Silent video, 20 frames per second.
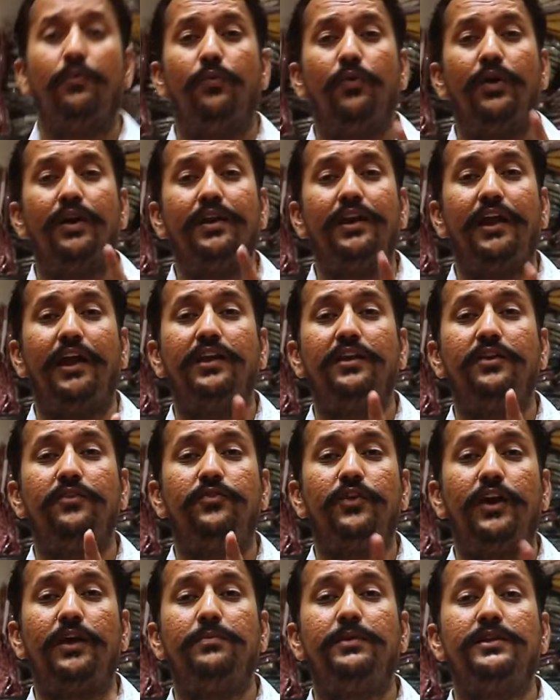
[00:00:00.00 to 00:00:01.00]
है
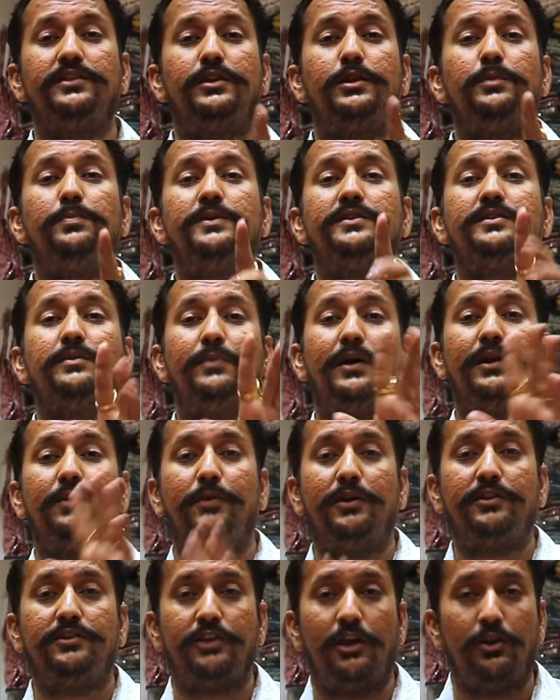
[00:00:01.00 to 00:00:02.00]
195 में थ्री पीस हमारे
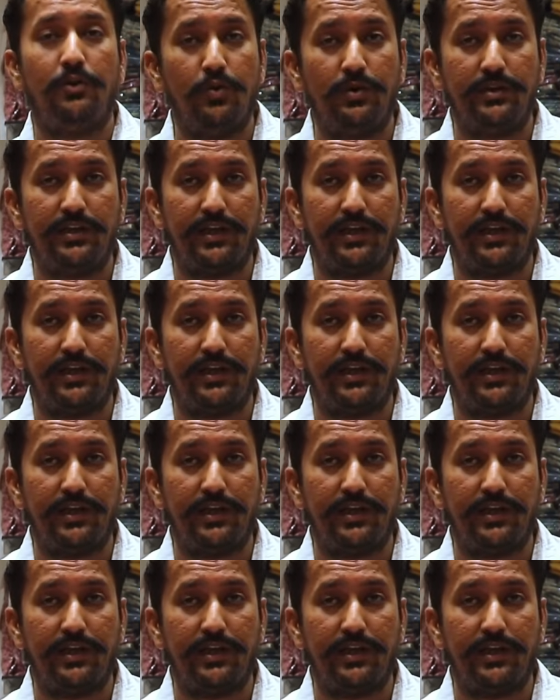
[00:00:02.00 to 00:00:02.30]
पास चालू हो